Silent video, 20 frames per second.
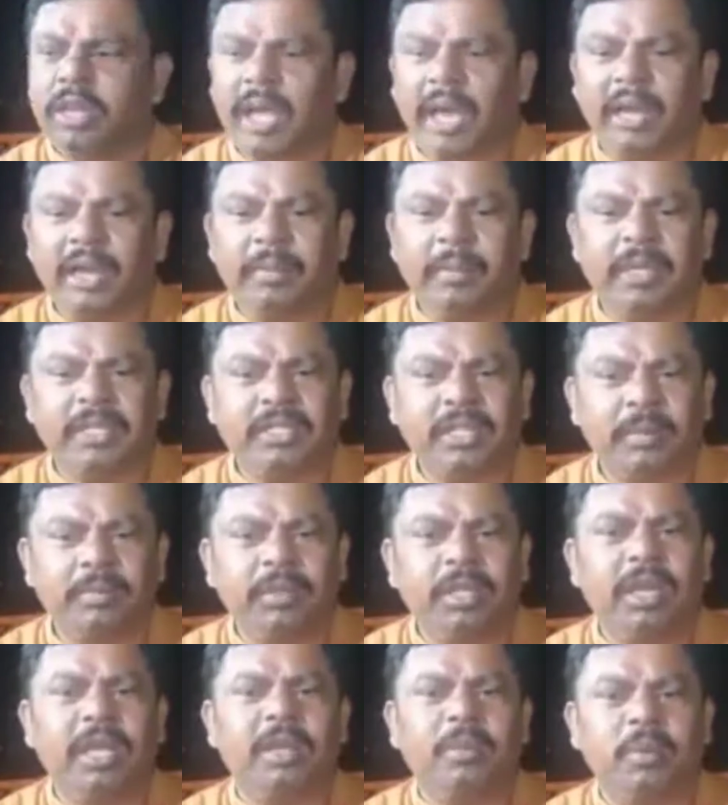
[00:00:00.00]
यानी मैं
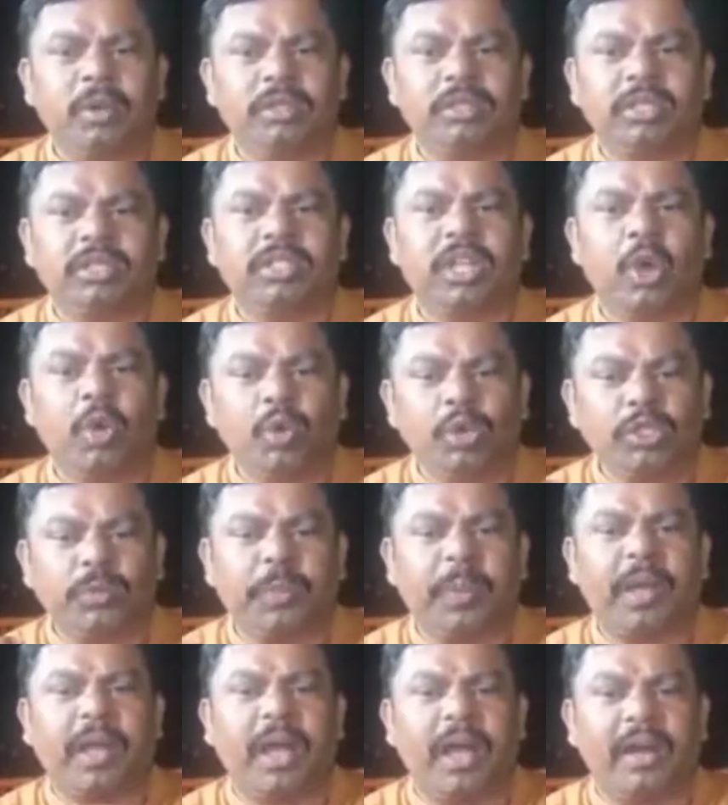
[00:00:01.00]
शब्द नहीं बोल सकता उस
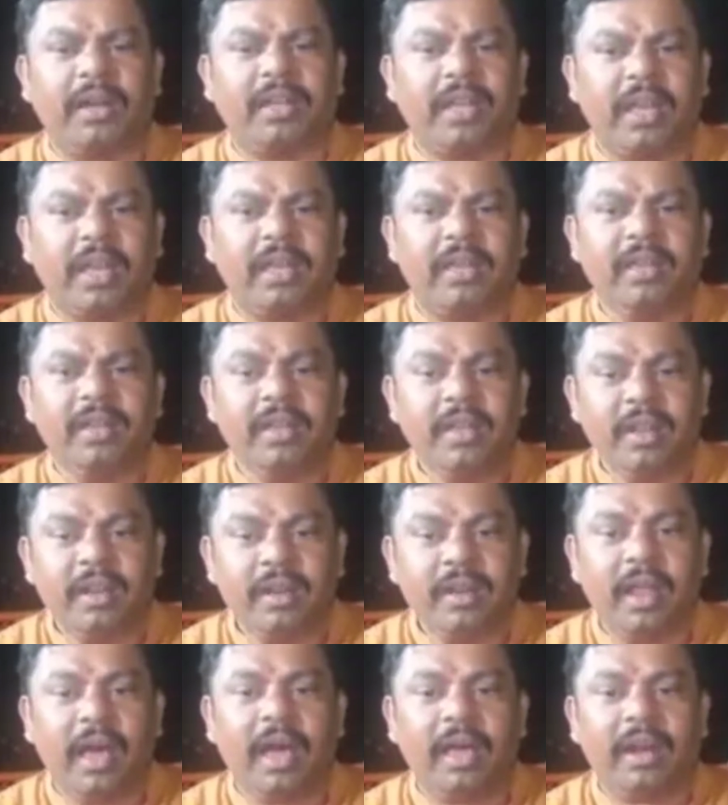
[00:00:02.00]
प्रकार के
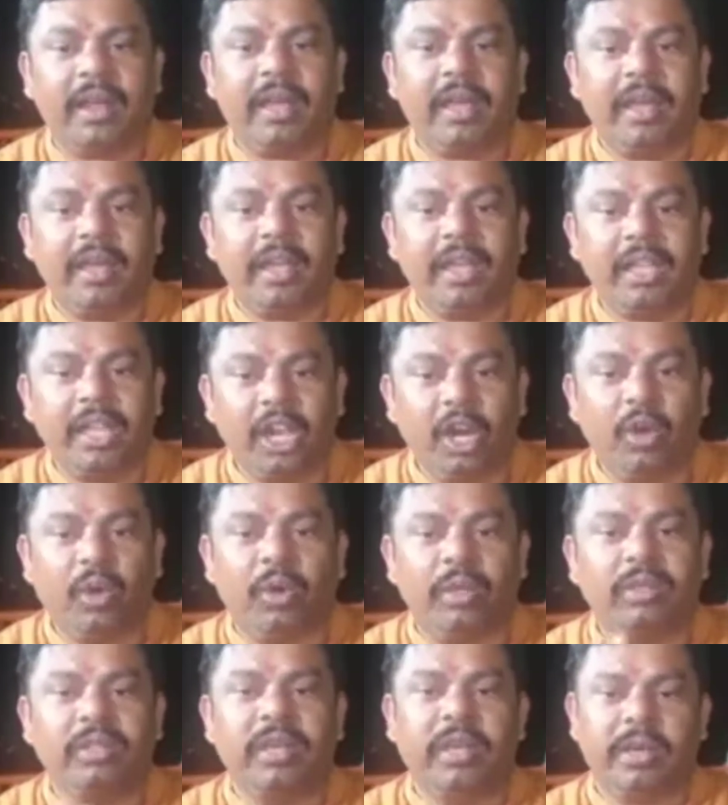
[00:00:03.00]
नारे ये
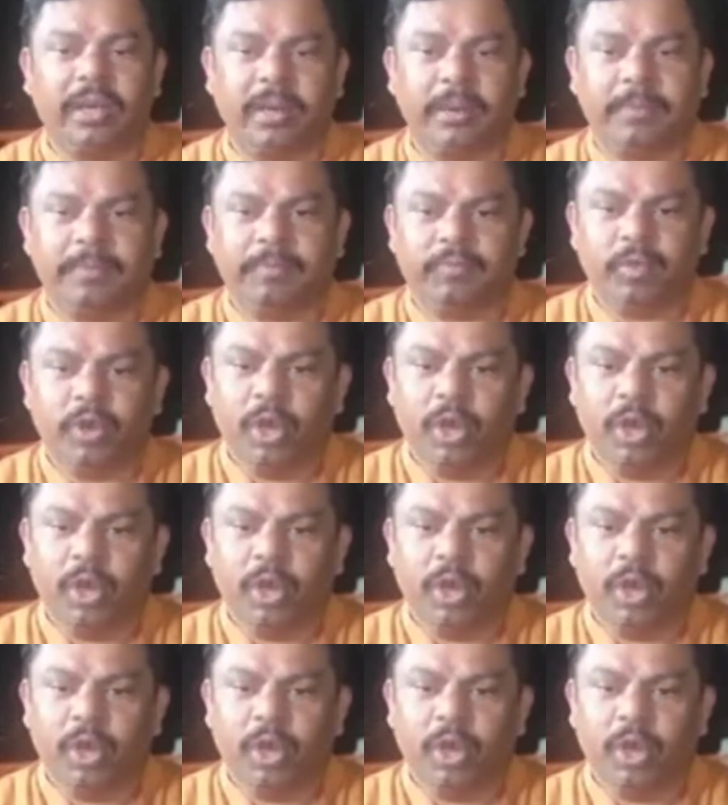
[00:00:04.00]
लोगों दिए गए